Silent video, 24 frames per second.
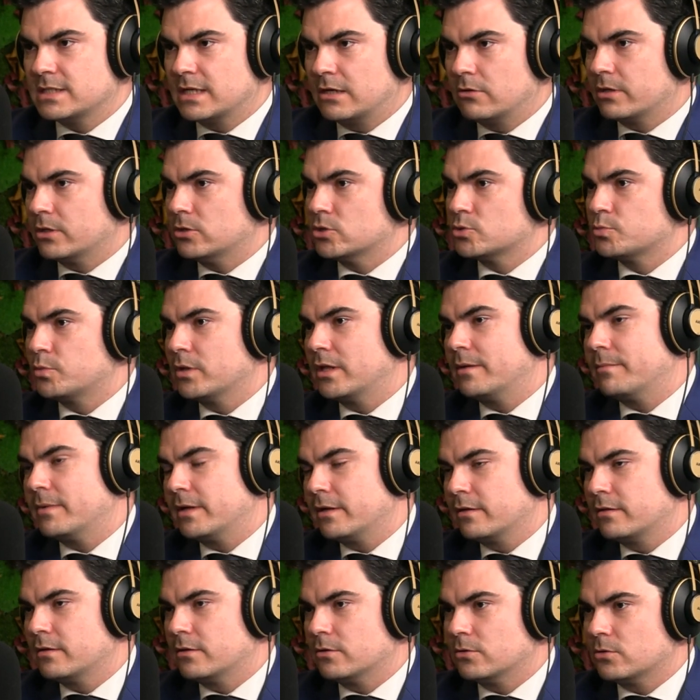aunque nos pueda
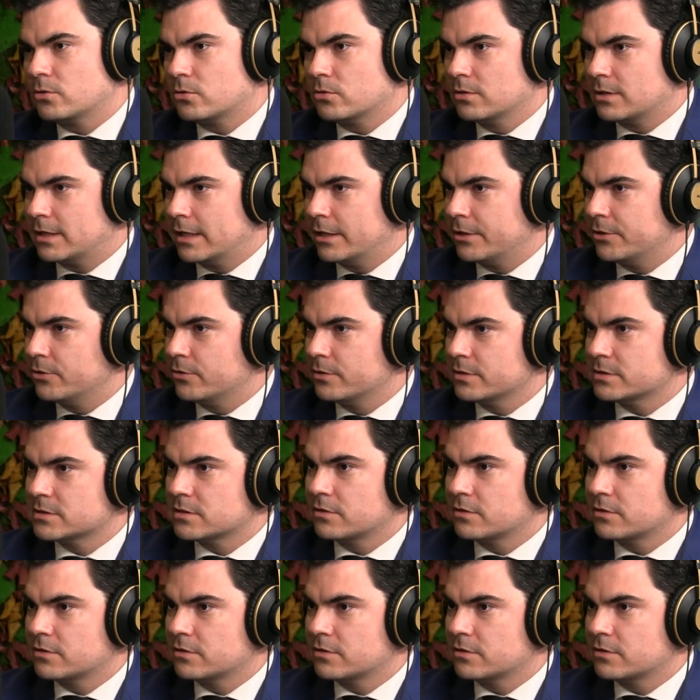parecer lo contrario desde